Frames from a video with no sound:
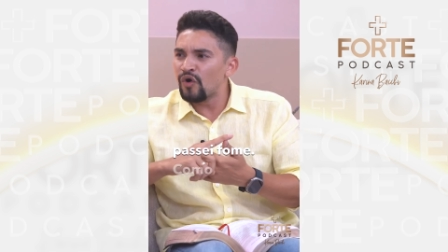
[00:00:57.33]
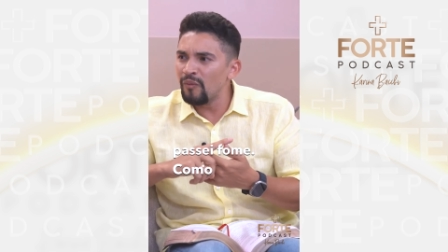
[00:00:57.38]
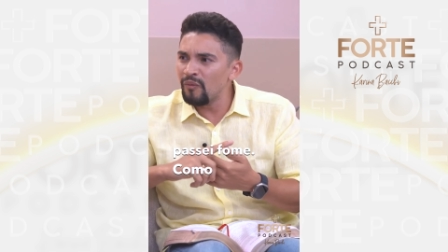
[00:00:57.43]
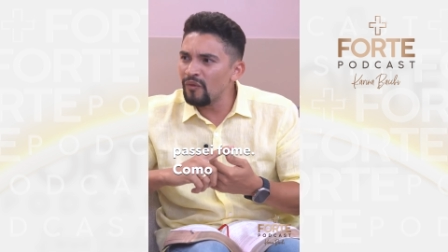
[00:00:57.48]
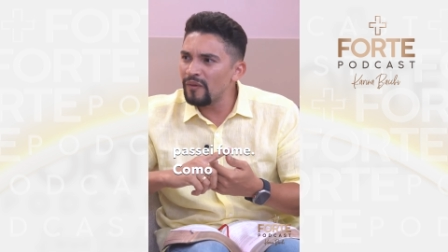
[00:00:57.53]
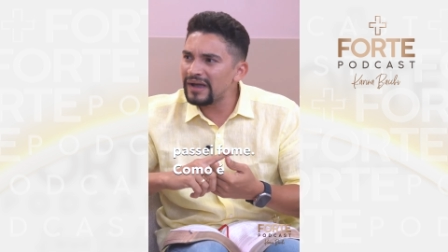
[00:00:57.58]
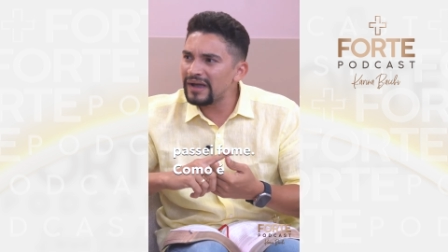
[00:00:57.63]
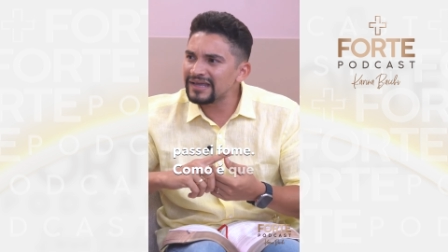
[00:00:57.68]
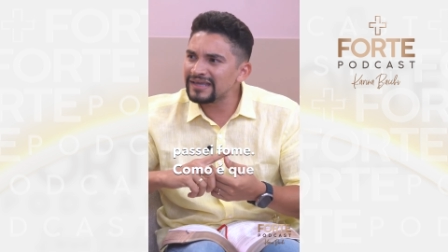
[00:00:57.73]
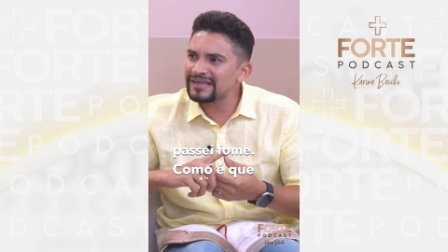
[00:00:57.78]

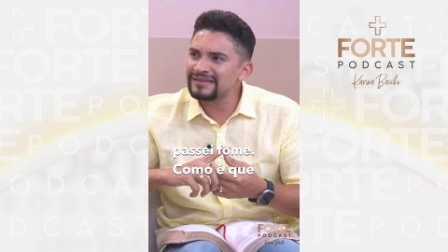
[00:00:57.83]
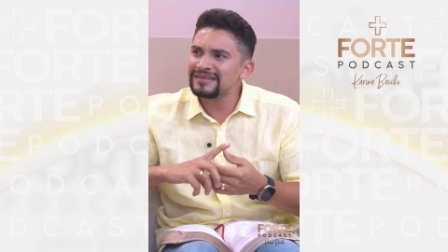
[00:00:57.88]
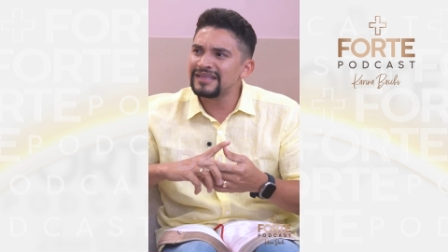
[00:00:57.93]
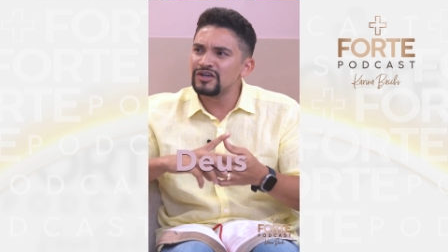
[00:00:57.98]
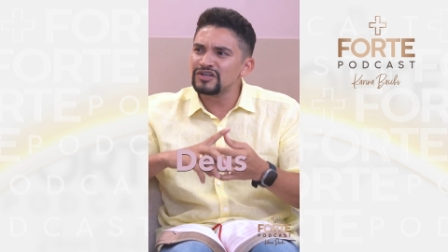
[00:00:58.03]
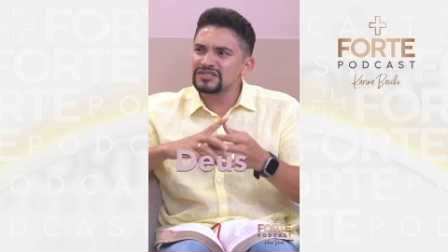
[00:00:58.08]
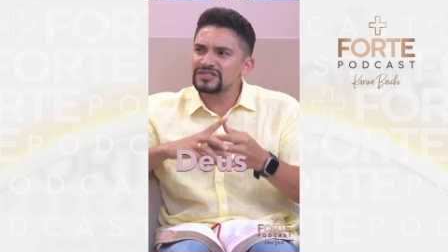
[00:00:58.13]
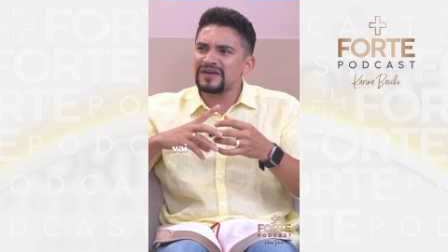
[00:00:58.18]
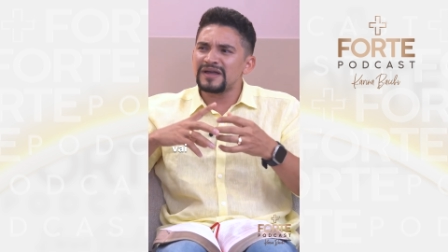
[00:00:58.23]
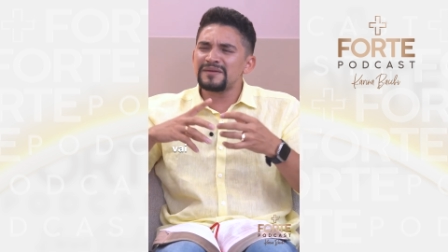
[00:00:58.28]
Como é que
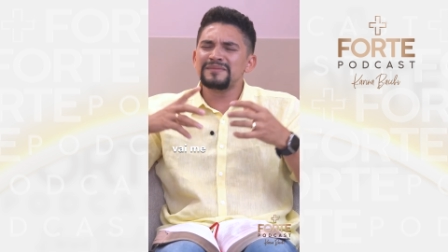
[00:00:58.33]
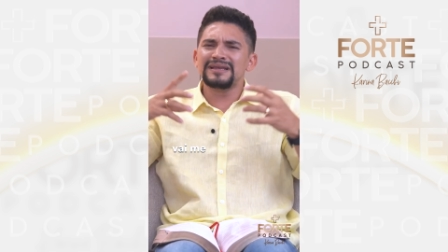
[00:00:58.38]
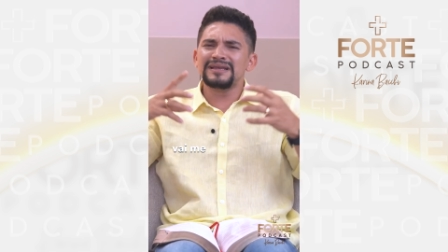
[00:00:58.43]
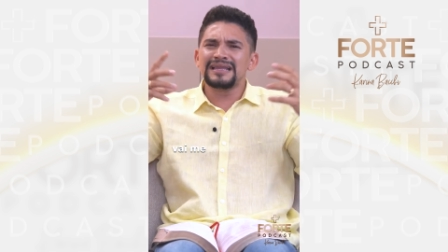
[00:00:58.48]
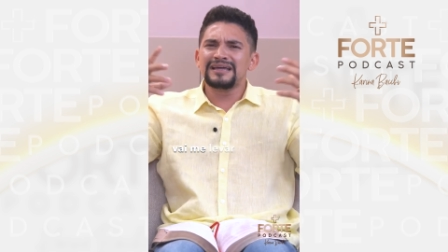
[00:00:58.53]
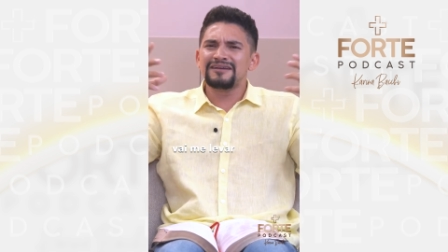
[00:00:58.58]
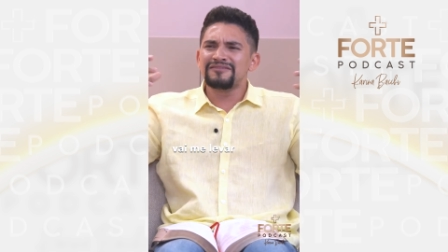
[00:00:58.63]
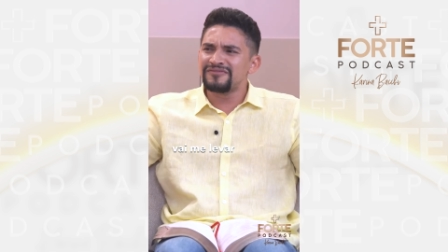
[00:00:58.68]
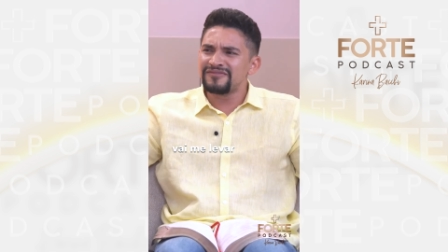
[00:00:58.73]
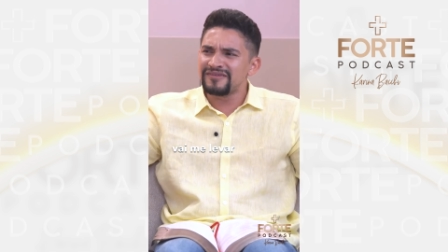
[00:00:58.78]
Deus vai
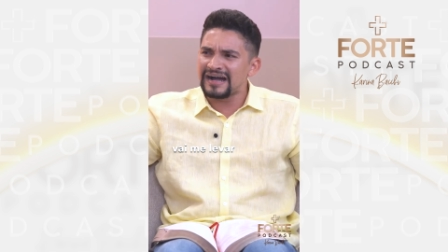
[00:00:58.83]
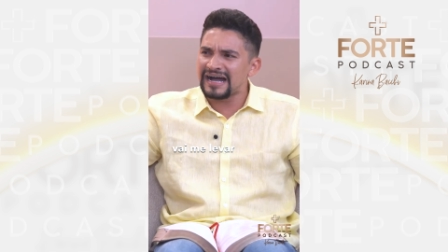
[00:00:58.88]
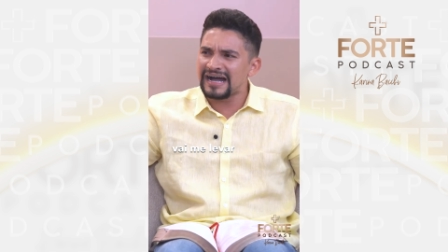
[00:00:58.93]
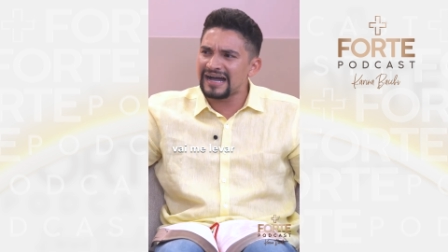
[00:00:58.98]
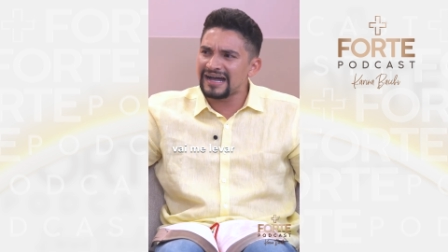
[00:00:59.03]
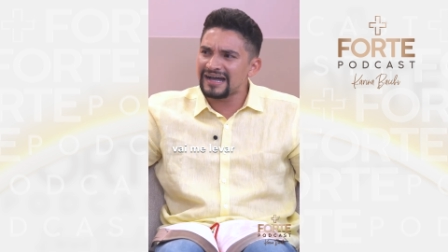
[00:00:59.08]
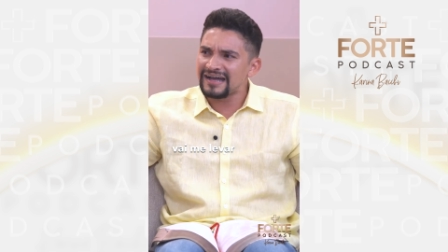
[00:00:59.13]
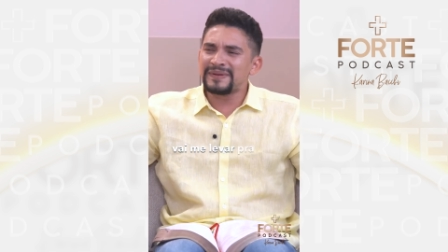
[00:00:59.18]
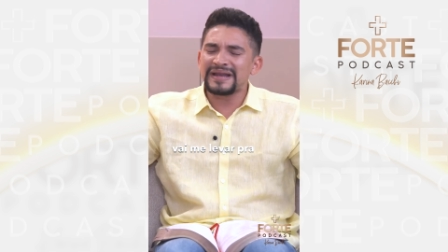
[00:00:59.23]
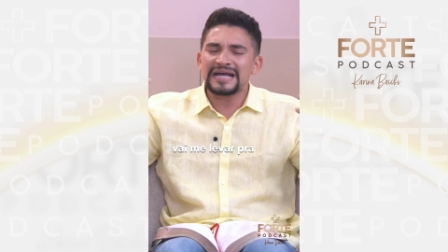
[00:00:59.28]
me
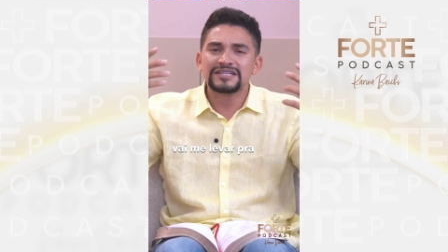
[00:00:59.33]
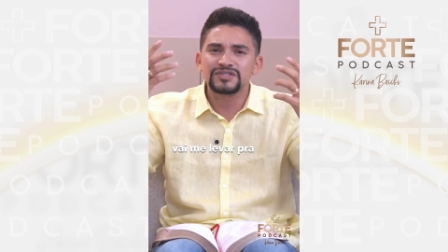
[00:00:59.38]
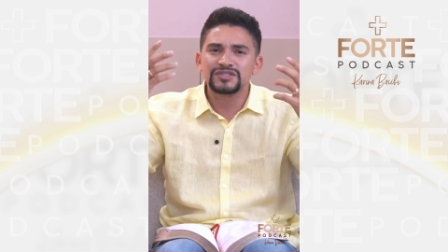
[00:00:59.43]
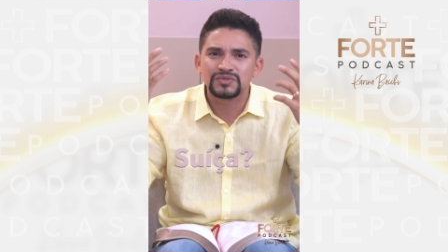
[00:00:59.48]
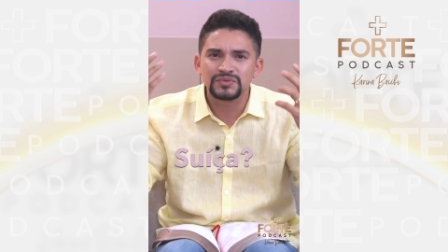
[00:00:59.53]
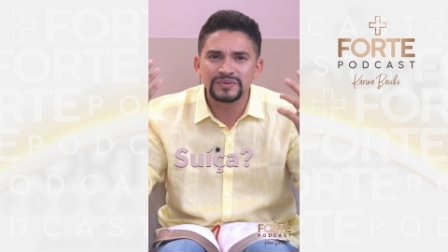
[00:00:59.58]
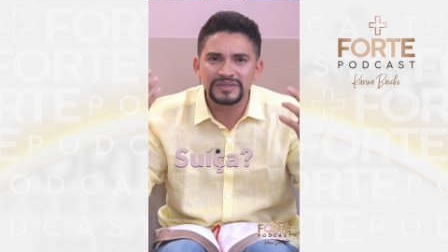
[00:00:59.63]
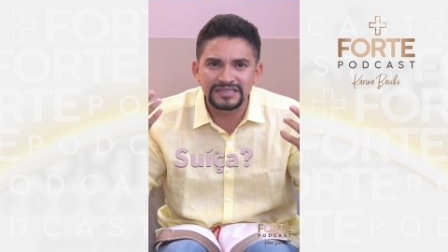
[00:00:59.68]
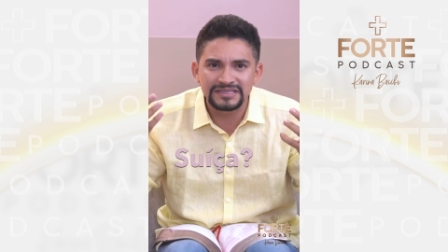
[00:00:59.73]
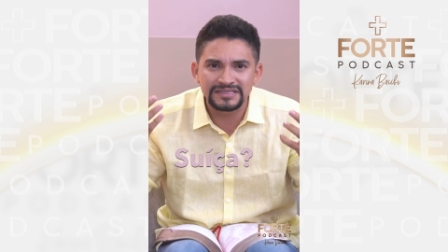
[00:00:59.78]
levar para a
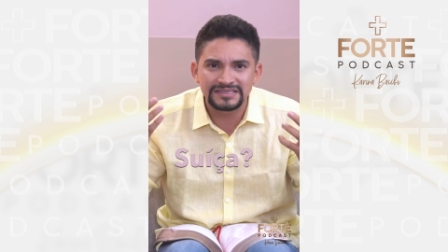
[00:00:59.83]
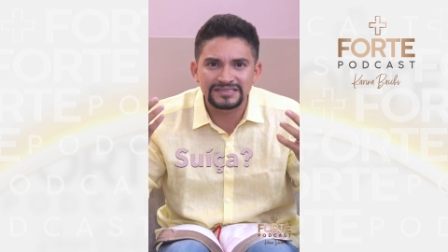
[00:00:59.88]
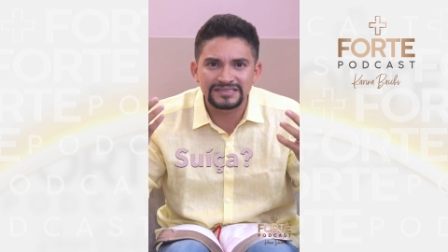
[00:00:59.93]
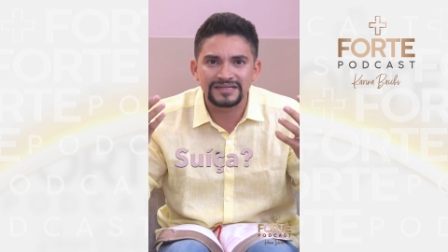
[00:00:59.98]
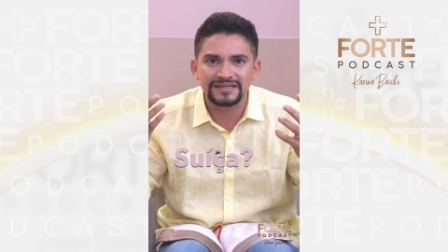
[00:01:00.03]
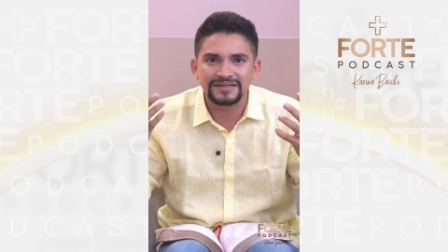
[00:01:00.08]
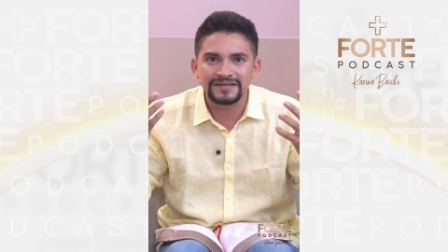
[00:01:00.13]
Suíça?